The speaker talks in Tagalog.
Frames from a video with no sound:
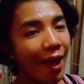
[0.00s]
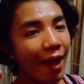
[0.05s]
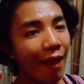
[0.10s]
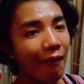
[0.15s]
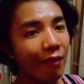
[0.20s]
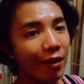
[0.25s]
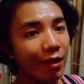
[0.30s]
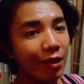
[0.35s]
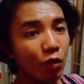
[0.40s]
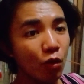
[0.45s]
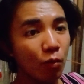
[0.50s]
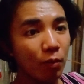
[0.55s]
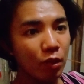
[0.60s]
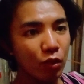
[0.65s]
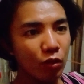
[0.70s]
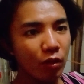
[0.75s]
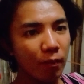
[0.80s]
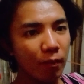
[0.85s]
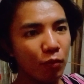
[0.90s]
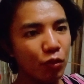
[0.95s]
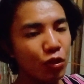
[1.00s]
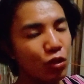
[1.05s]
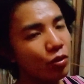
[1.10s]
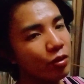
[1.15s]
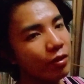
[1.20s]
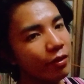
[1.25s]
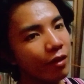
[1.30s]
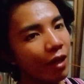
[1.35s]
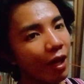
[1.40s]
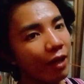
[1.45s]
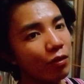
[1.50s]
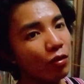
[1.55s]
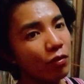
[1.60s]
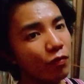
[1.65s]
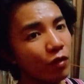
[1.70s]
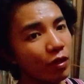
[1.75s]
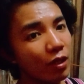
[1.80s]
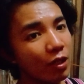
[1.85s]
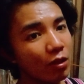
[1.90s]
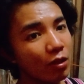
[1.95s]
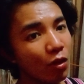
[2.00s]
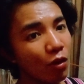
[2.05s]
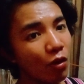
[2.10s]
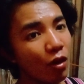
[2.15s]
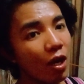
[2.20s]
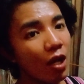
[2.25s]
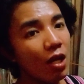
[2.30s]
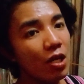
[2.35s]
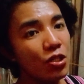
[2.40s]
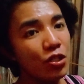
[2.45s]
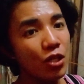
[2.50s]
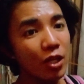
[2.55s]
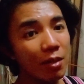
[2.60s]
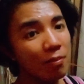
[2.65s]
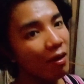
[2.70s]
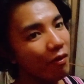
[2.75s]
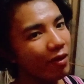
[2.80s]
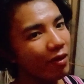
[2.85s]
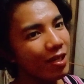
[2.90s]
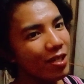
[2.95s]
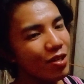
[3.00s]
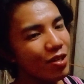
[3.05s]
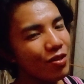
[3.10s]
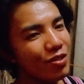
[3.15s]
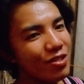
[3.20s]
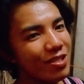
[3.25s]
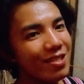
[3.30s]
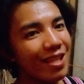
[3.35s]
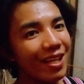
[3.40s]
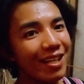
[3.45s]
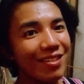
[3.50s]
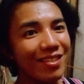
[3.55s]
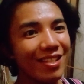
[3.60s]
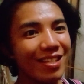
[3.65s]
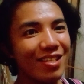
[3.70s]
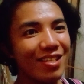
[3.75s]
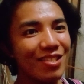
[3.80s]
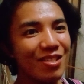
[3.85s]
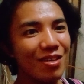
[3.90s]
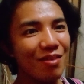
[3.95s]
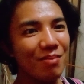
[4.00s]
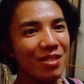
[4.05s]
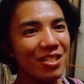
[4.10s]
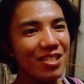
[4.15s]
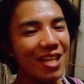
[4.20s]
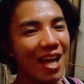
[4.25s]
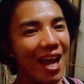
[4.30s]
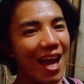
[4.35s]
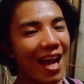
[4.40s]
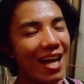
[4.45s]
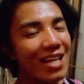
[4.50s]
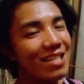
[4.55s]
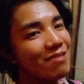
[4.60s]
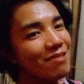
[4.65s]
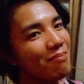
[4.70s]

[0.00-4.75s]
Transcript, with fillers: And then i-comment lang po dyan. And don't forget to share my videos. Thank you, thank you so much guys.